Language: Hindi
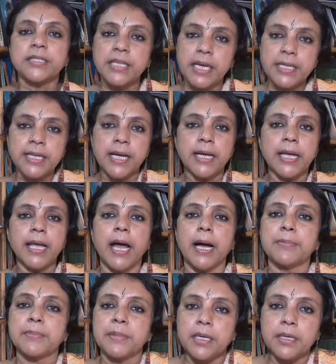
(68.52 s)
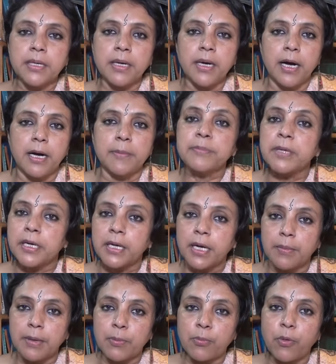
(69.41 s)
जैसा कि आप तक अब तक
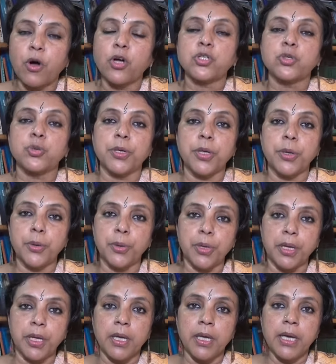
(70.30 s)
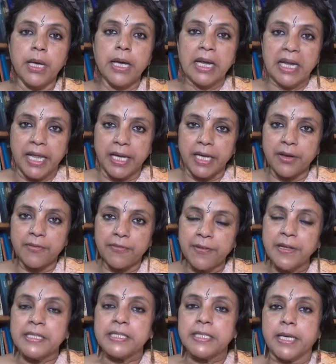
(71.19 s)
खबर पहुंच चुकी होगी लेकिन
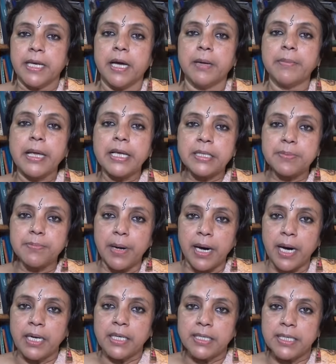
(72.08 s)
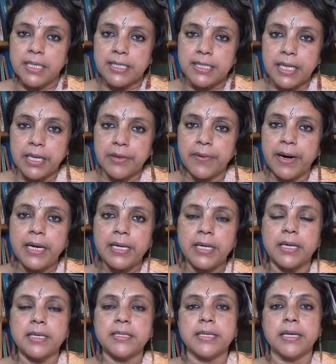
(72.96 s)
फिर से हम एक बार सिलसिलेवार
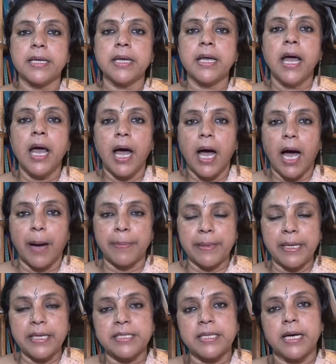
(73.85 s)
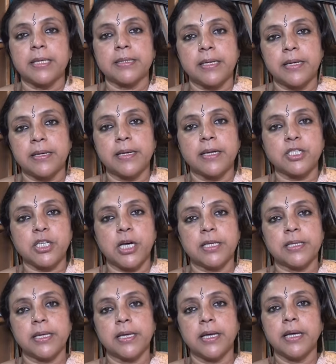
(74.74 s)
ढंग से आपके साथ रखना
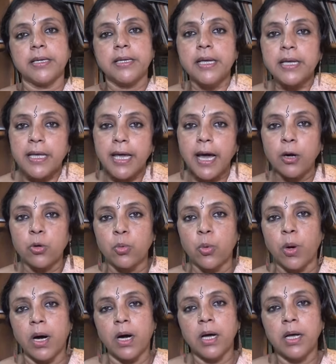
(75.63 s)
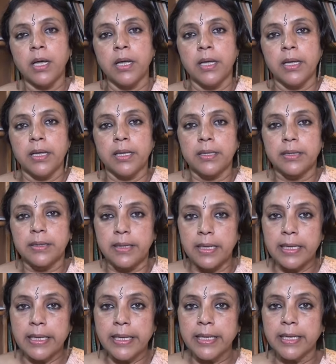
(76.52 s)
चाहते हैं कि क्या हुआ
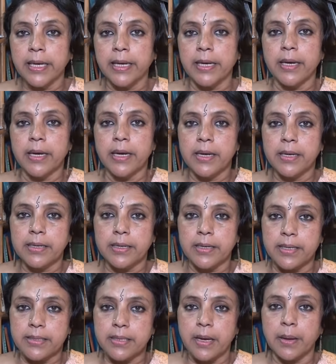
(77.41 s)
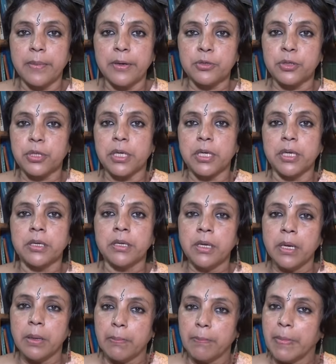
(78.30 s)
दिल्ली के निज़ामुद्दीन
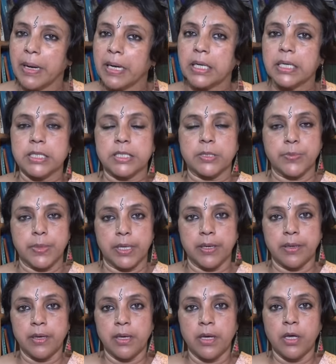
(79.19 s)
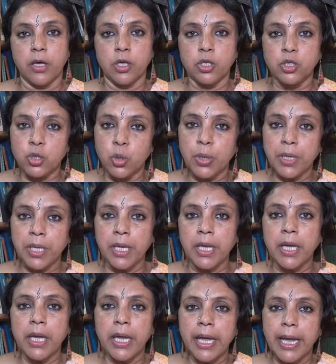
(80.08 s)
मरकज़ में जो कि
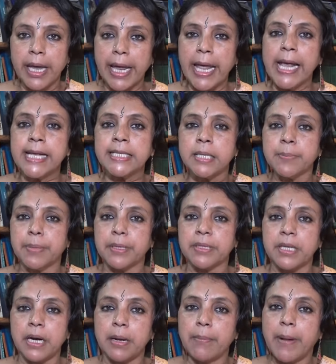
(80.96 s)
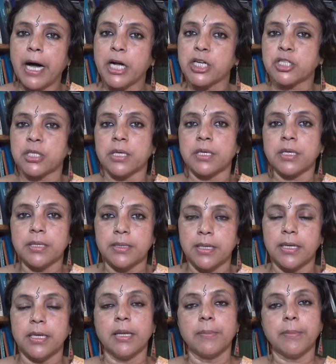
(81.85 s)
एक से पंद्रह मार्च तक
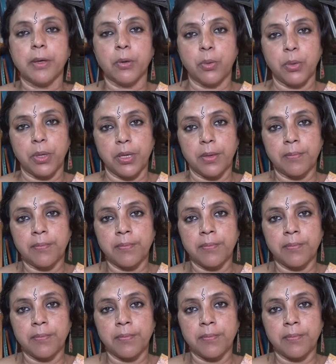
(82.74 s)
दिल्ली में हुई